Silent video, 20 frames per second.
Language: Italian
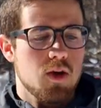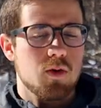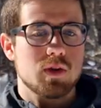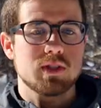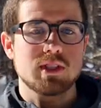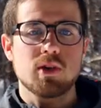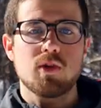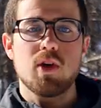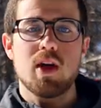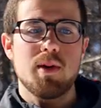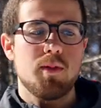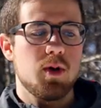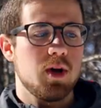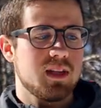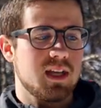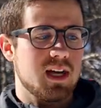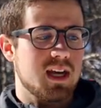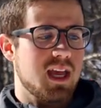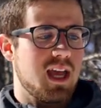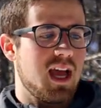questa qui è la
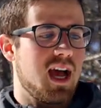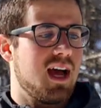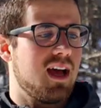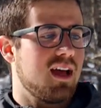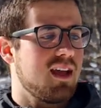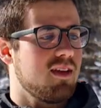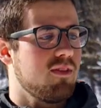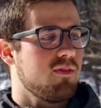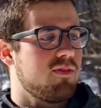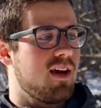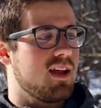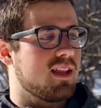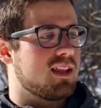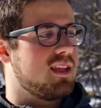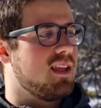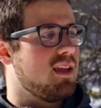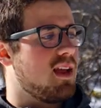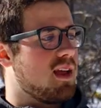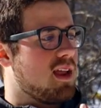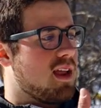modalità che ha,
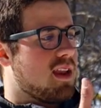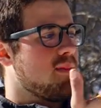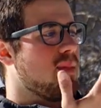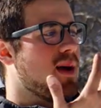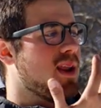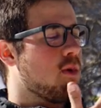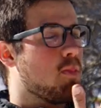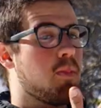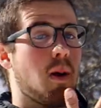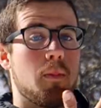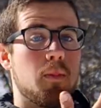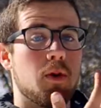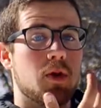infatti rimane un po'